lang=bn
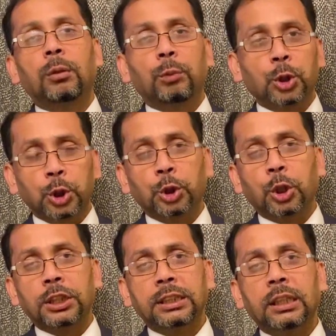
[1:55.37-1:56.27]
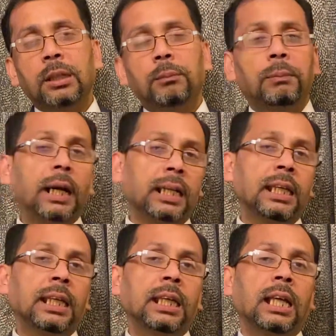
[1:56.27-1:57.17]
পরিশোধ করেছে বাকি
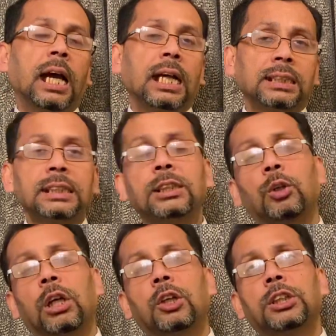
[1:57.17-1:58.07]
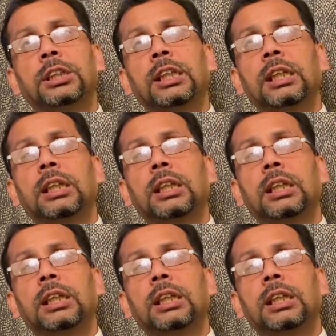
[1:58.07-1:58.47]
আস্তে আস্তে করা হচ্ছে